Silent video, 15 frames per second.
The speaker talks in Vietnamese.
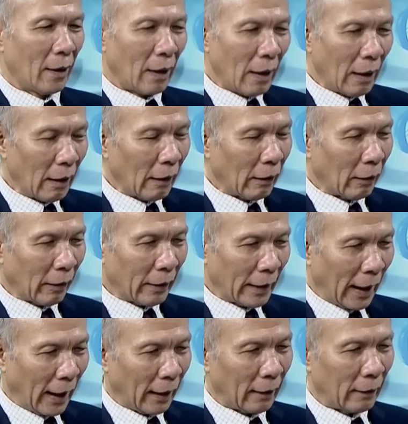thì rõ
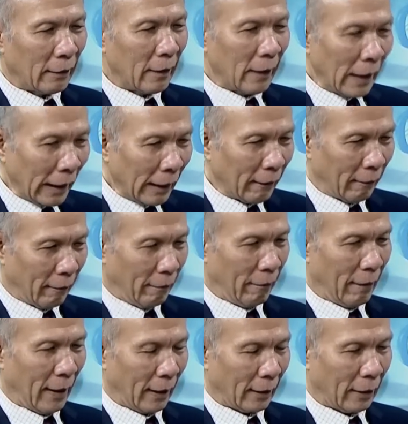ràng trước hết
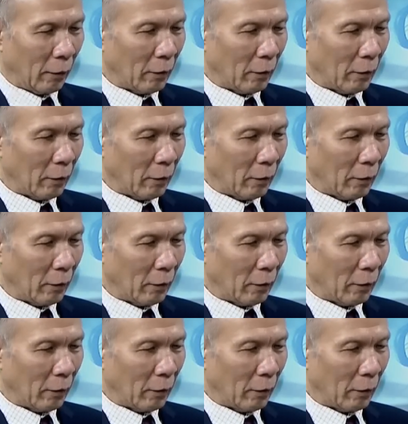và